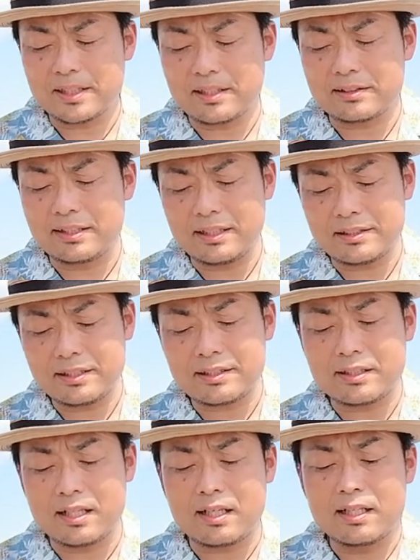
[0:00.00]
から定期
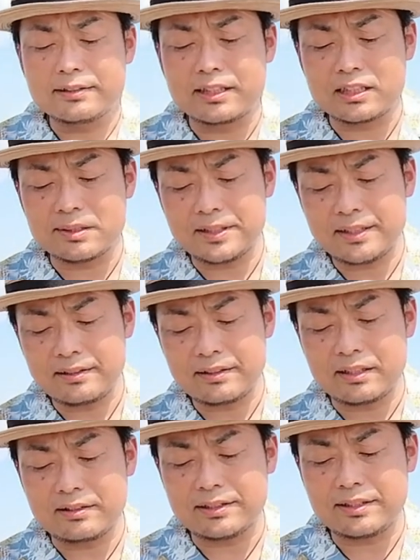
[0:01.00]
的な設備点
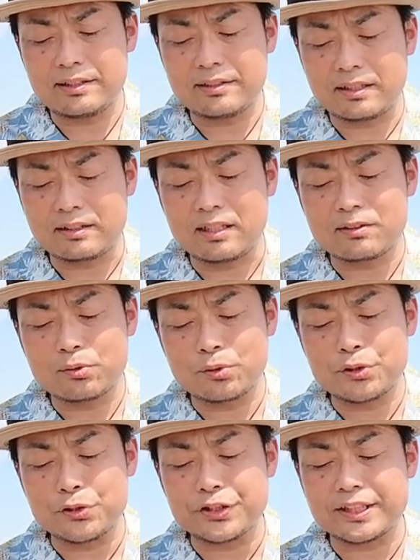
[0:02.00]
検に来ていた担当
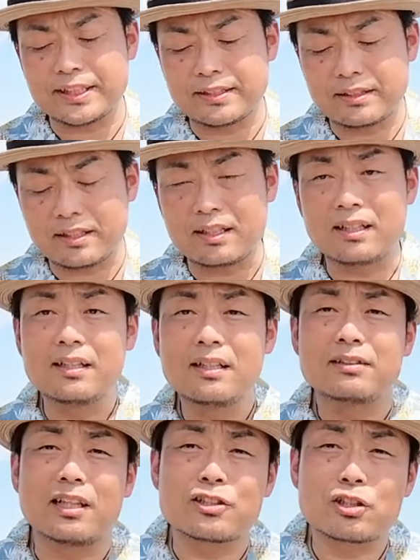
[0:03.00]
業者さんから「
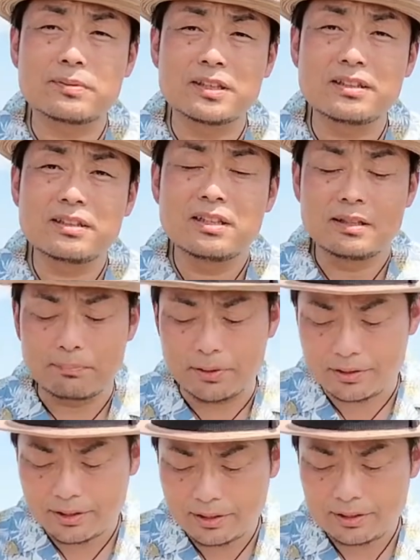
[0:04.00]
大丈夫？
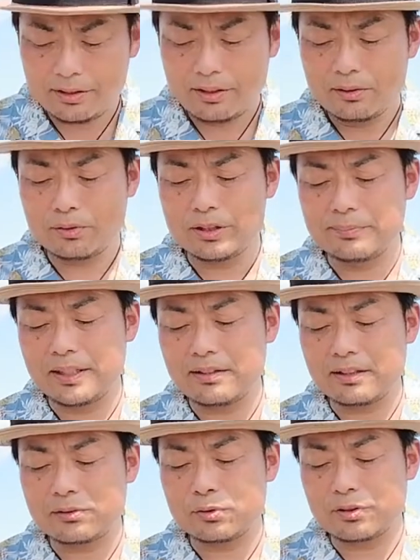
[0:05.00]
無事？」という
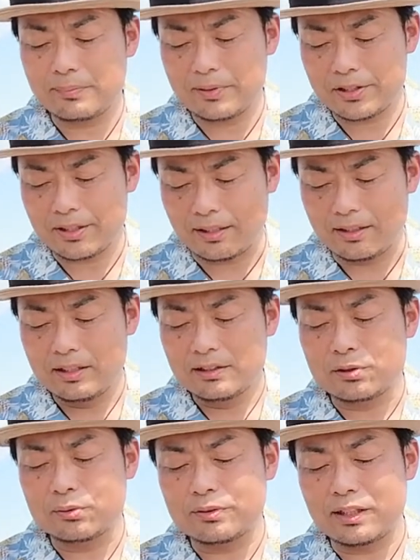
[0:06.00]
メールが届きました。
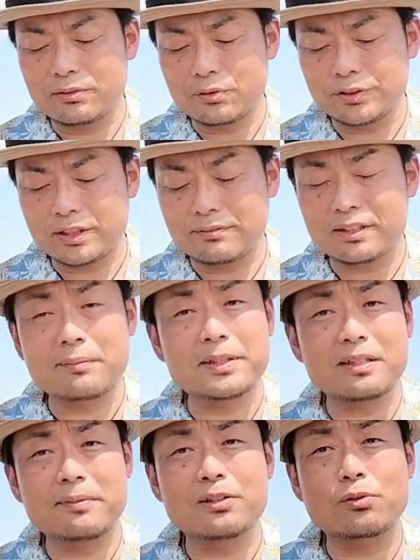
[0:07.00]
その担当さんはたま
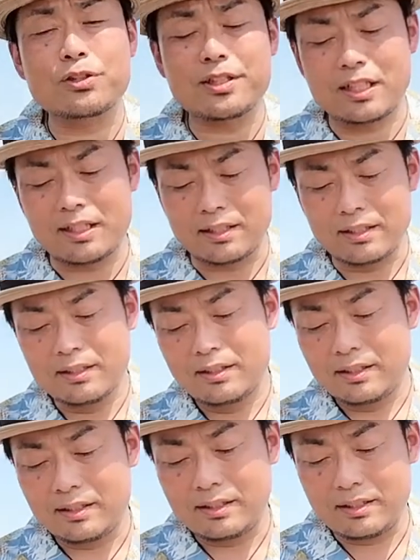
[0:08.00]
たま年が、
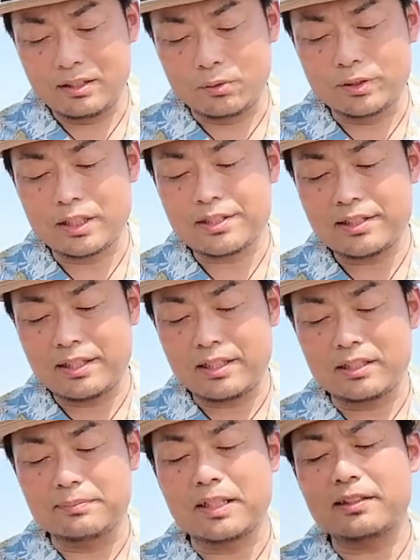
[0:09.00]
えー、同じで
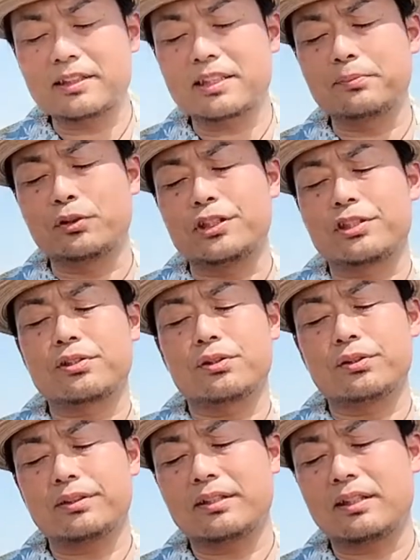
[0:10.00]
生まれつきも一
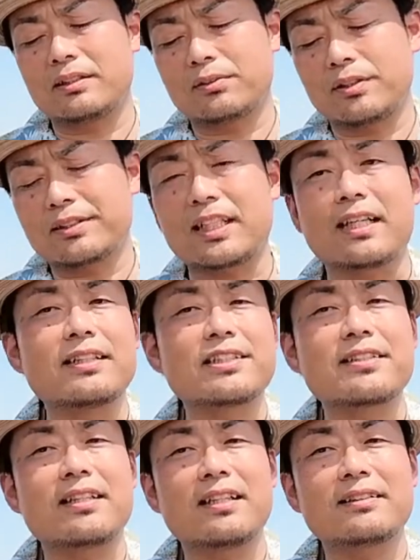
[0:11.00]
緒で、なんとなく
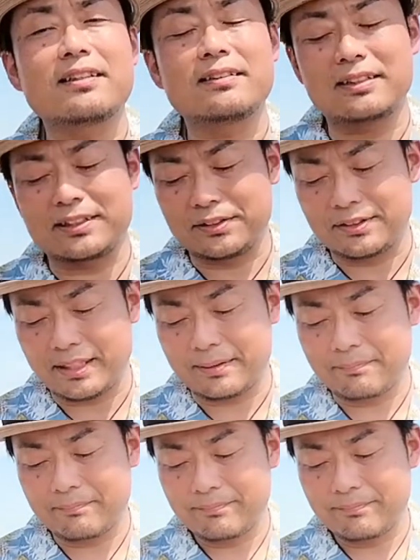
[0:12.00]
話があったんですよね。